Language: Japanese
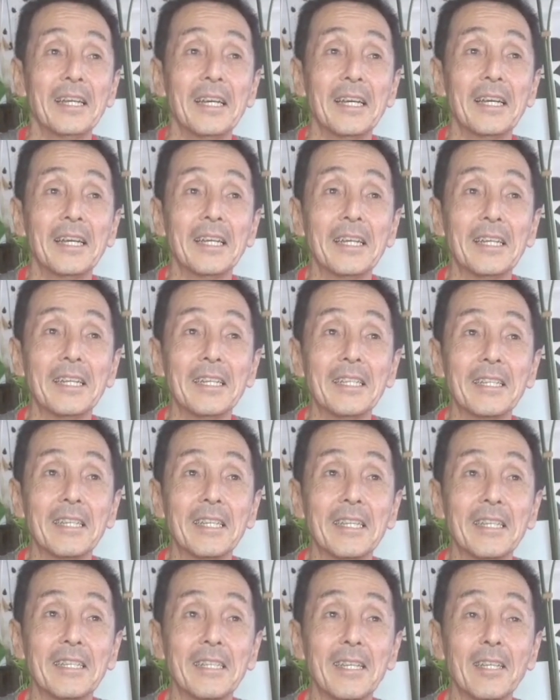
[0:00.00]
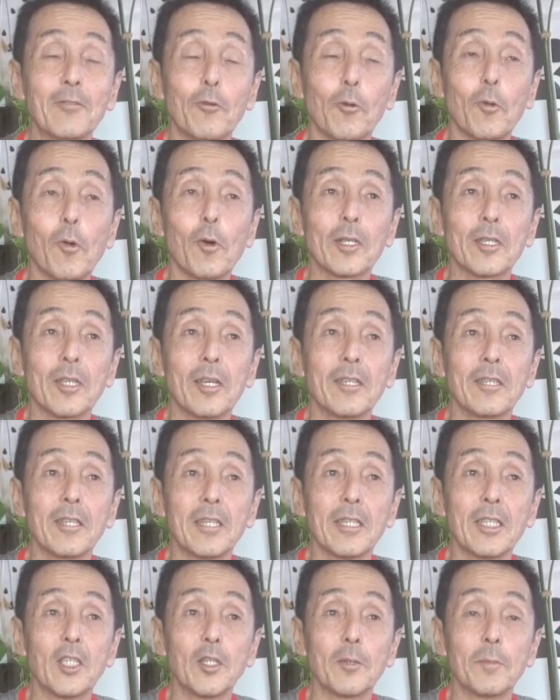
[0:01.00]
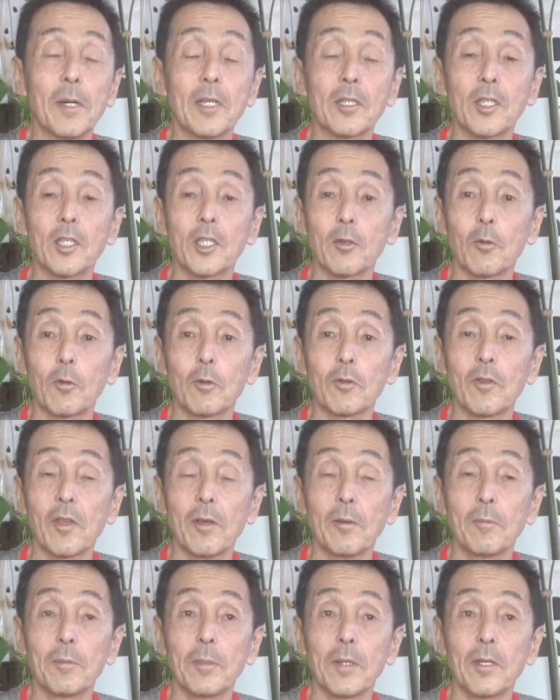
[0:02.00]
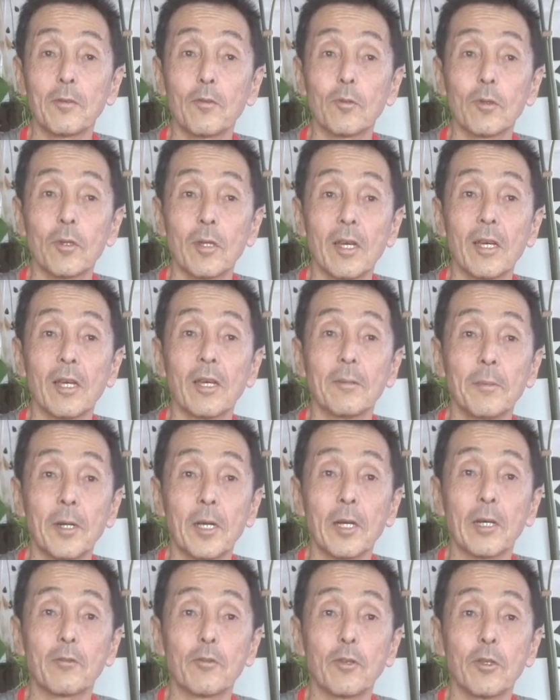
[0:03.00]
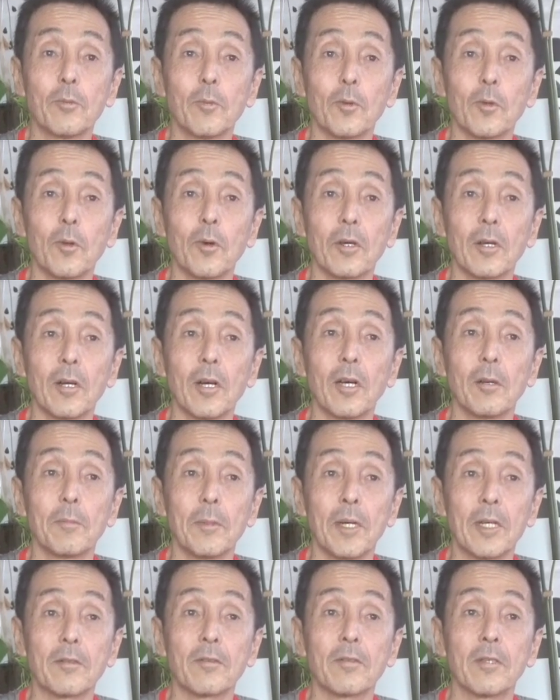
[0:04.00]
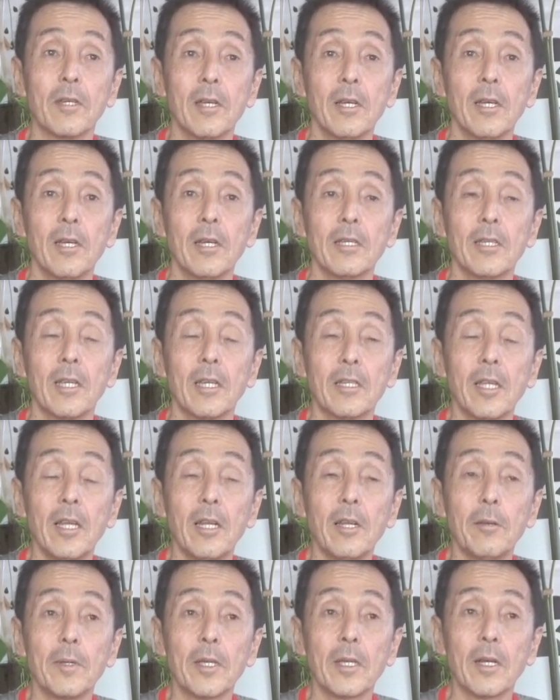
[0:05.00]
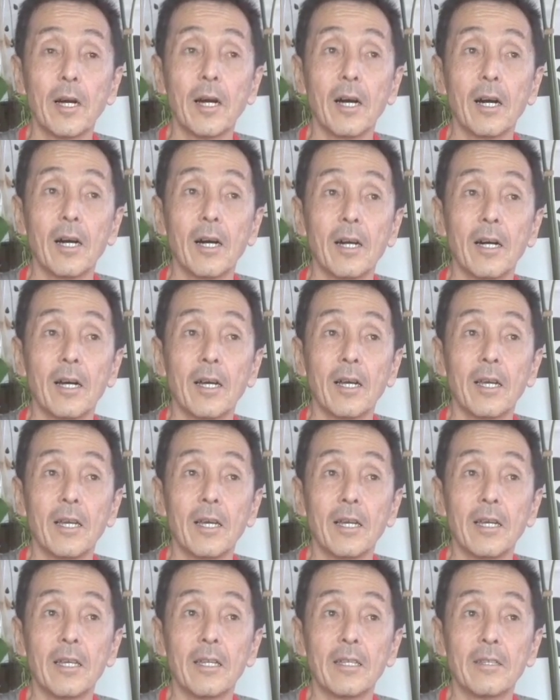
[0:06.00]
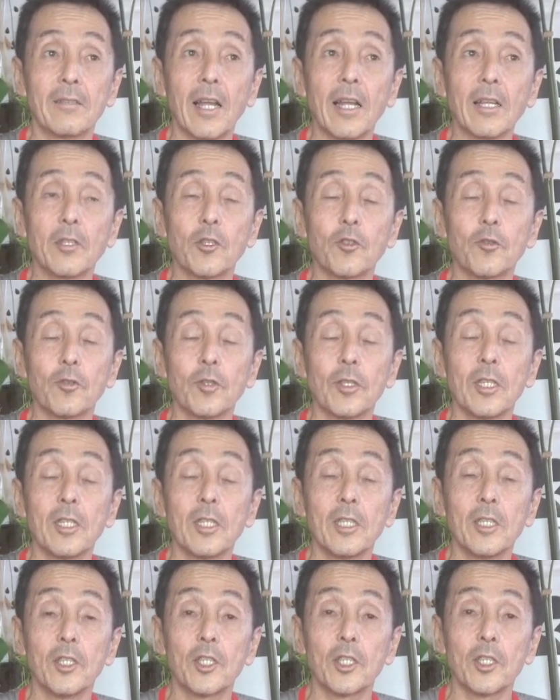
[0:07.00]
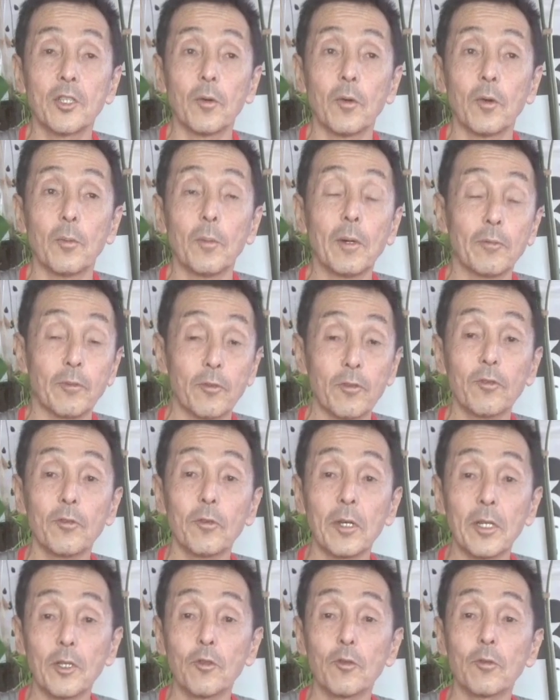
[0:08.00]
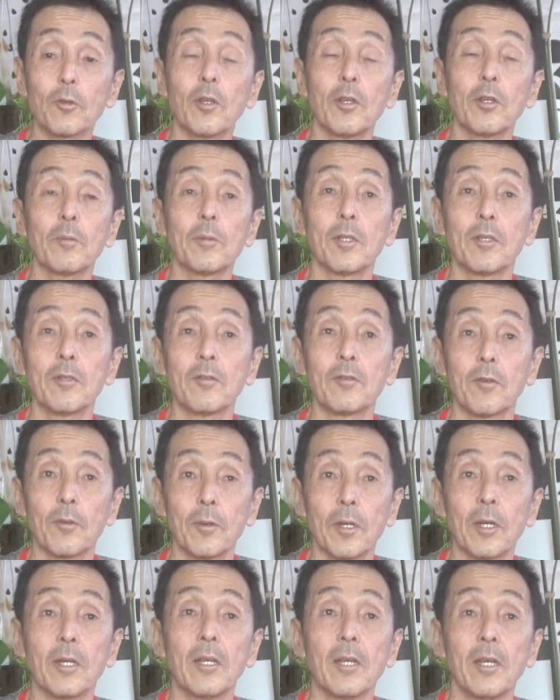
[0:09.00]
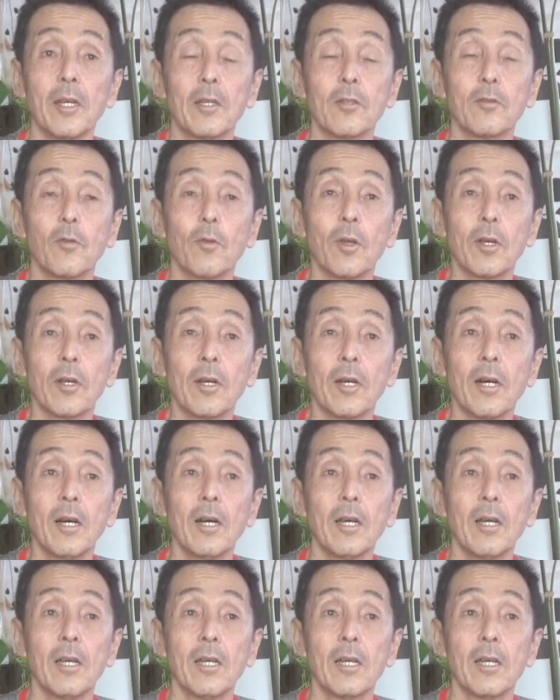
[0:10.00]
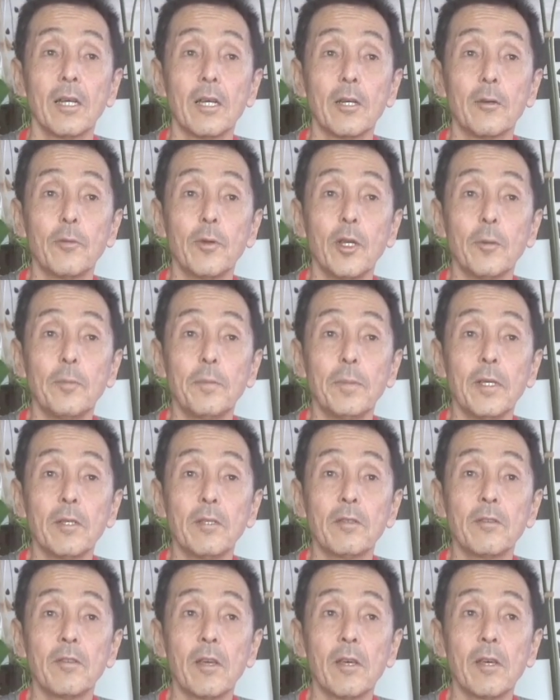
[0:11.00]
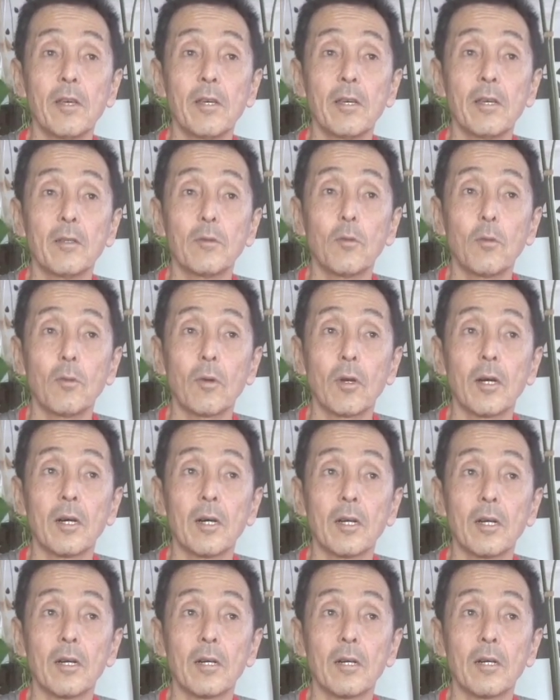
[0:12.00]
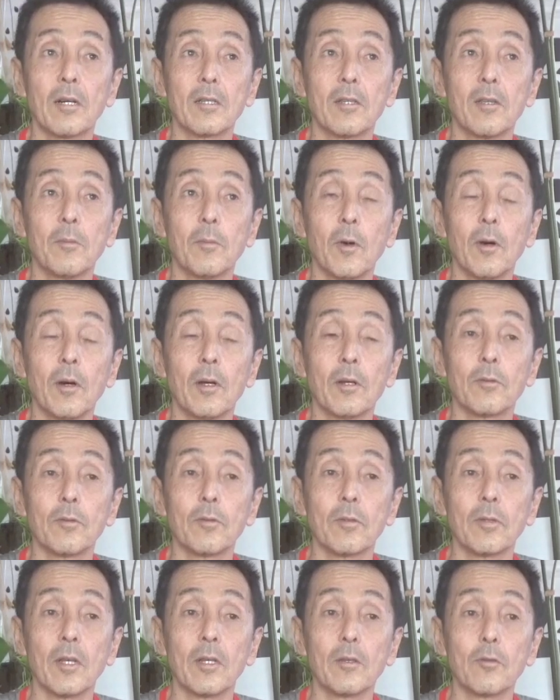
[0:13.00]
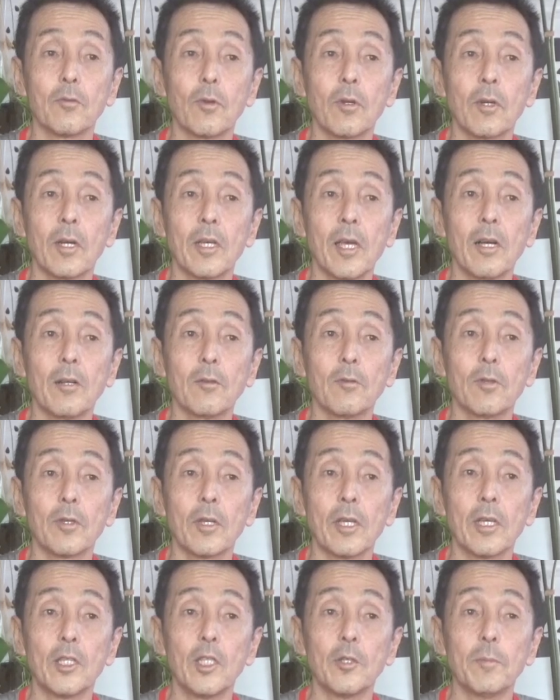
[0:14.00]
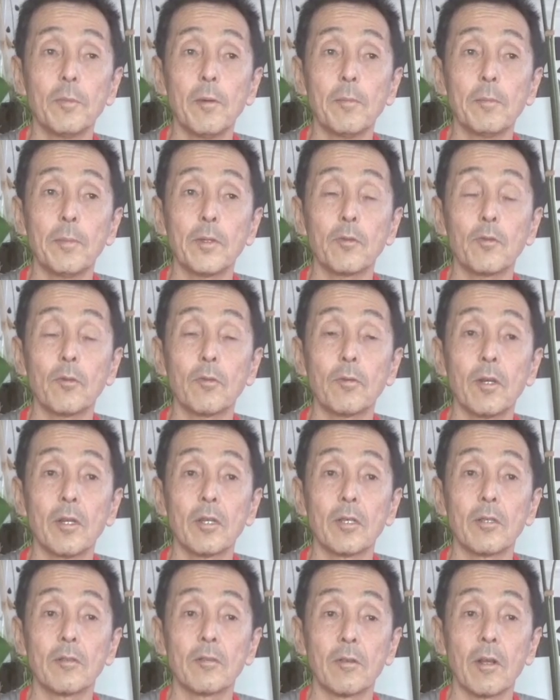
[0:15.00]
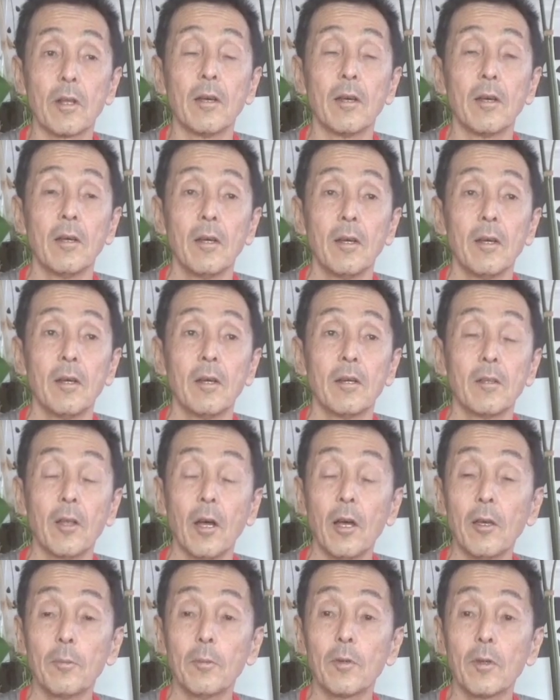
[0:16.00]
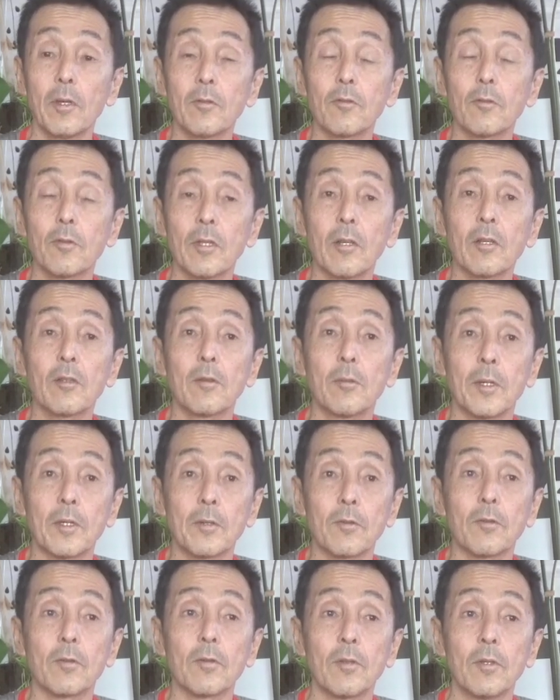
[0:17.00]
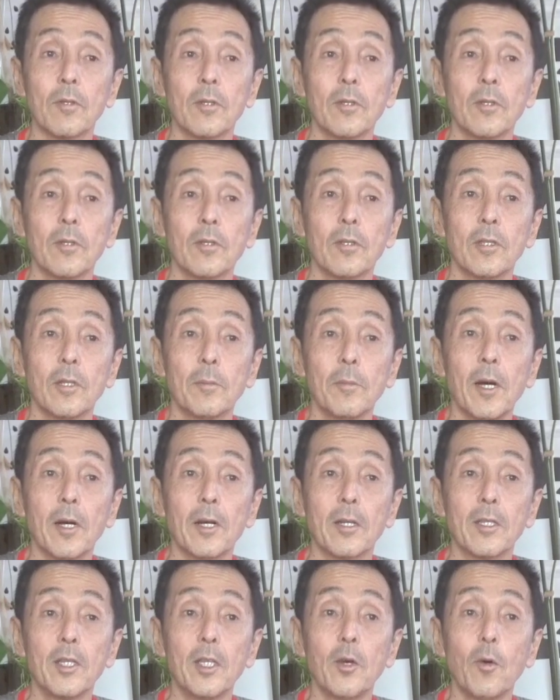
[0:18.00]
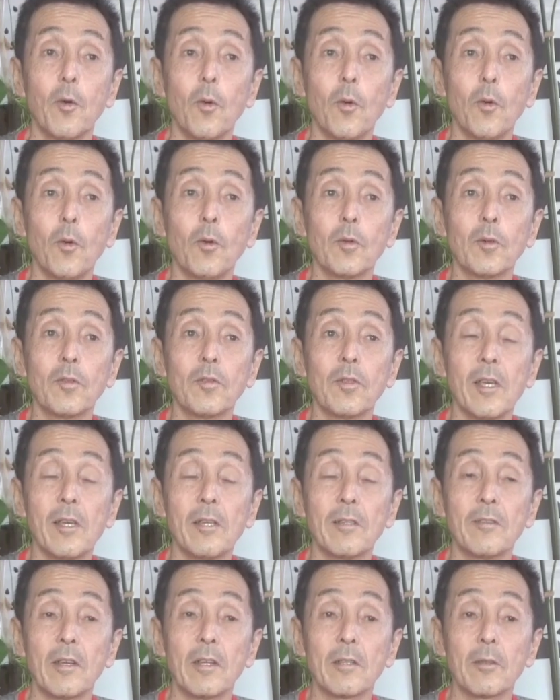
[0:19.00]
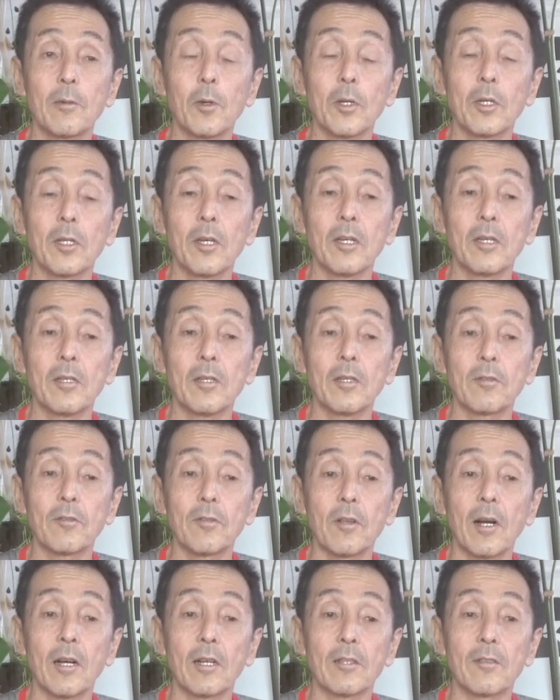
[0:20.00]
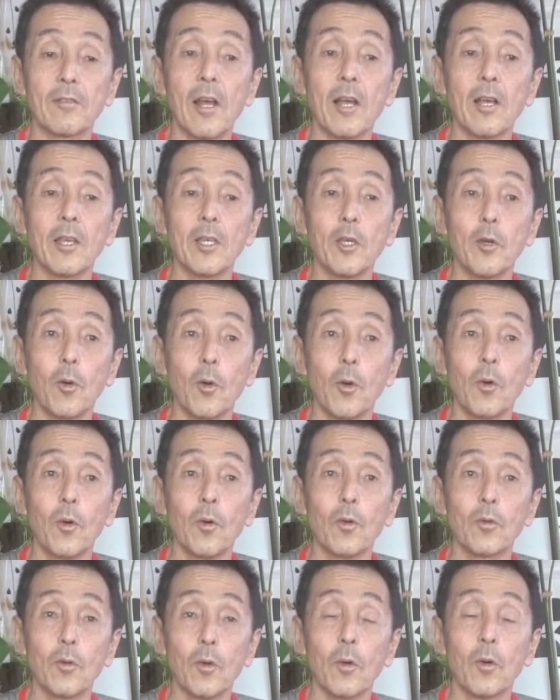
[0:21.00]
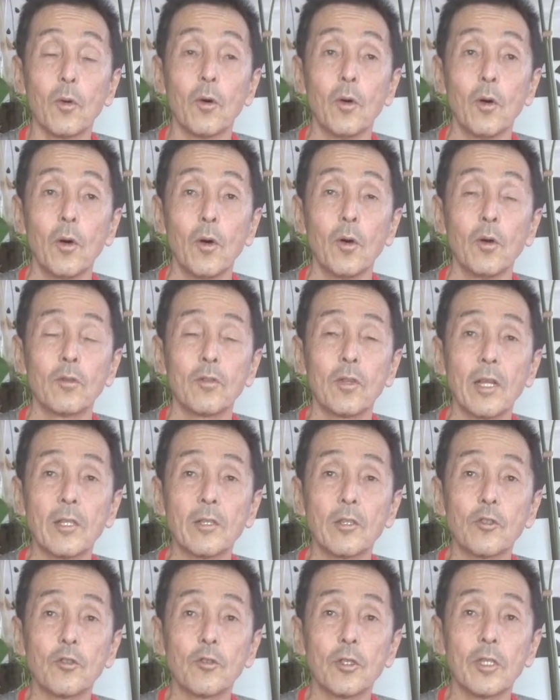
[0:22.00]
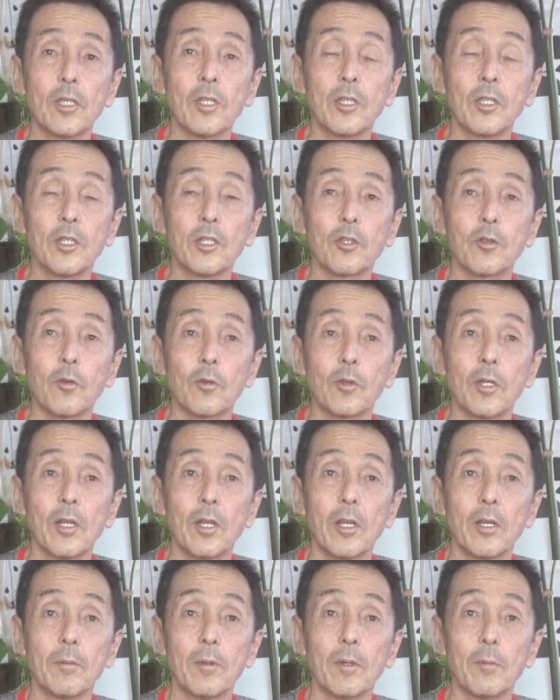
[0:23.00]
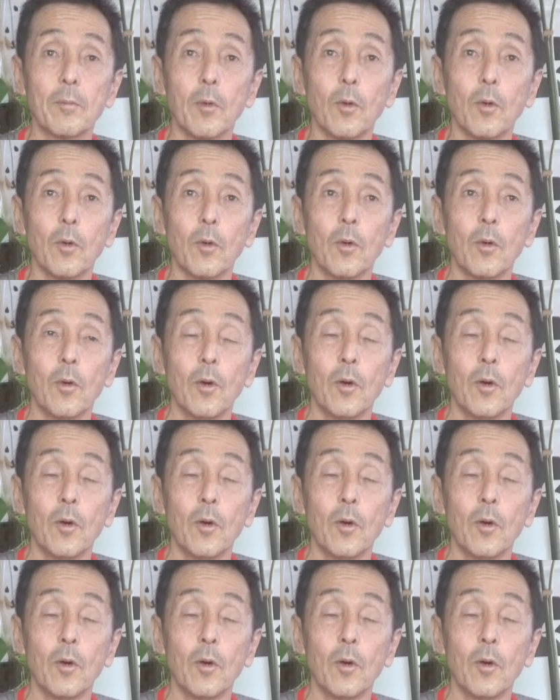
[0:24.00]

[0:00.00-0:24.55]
冷蔵庫がだいたい14,000-15,000ペソで、安いものを買えます。でテレビが、32インチの、普通の液晶テレビですよね。それがフィリピン製とかでもあるんで、それが約ね1万ペソぐらいですね。だいぶ安くなってます。で日本生産ではないですが、3用の32インチのテレビも